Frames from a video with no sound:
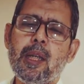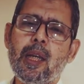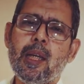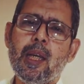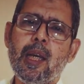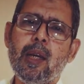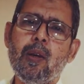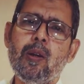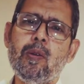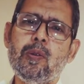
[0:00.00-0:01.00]
किया गया है
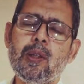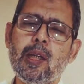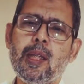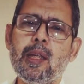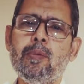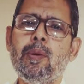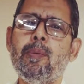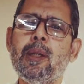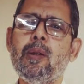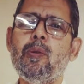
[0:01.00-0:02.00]
और उसका तर्जमा
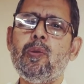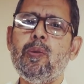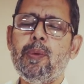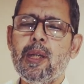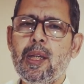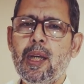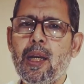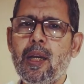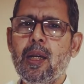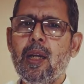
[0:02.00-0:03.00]
मैंने उर्दू में किया है